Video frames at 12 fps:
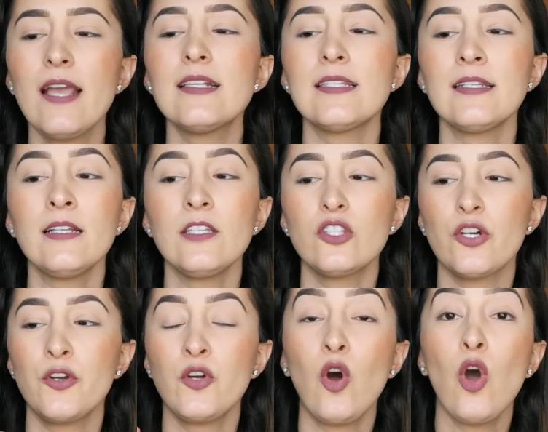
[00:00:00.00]
Es en el
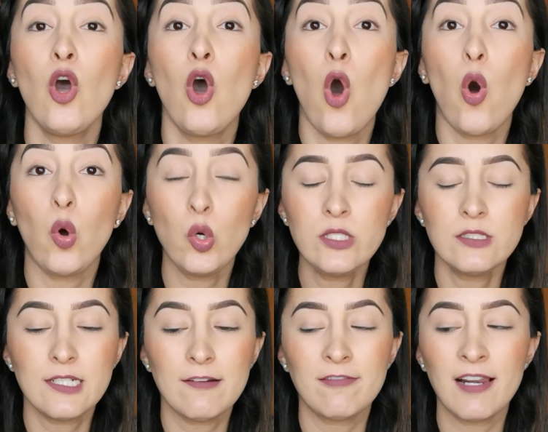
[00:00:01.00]
tono
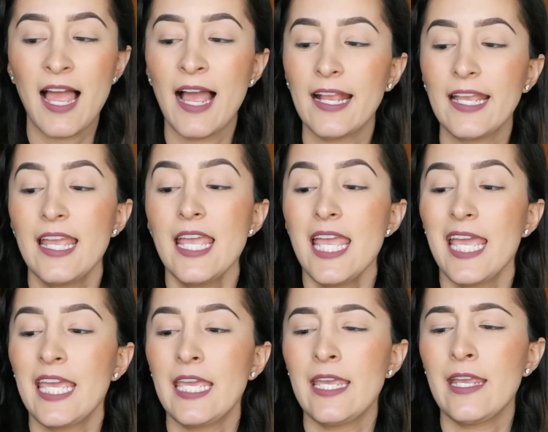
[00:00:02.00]
Ultra Black
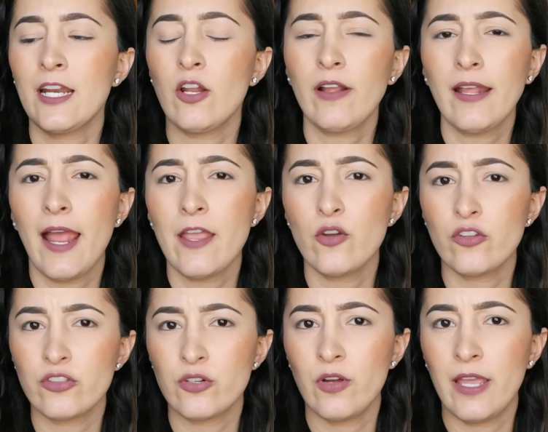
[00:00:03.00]
y creo que hay
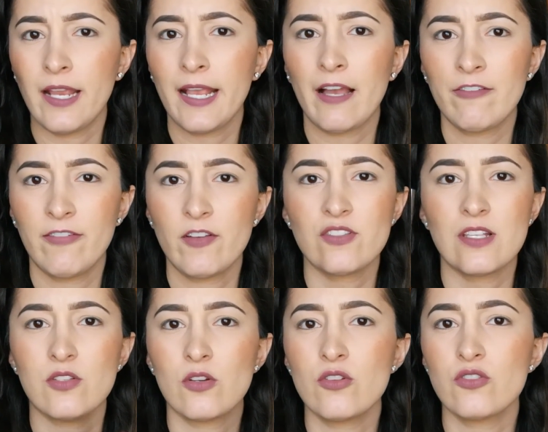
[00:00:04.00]
otro en café, o sea
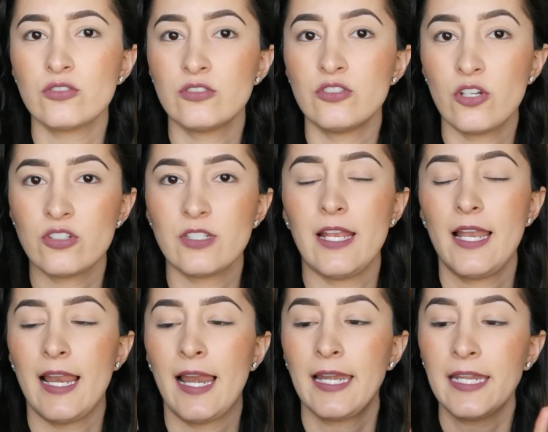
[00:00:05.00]
solo son dos
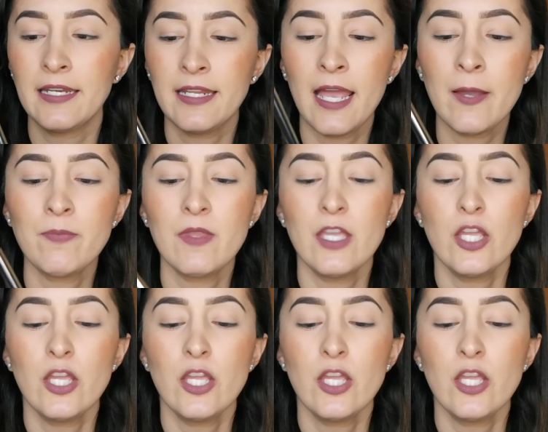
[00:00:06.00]
en la línea.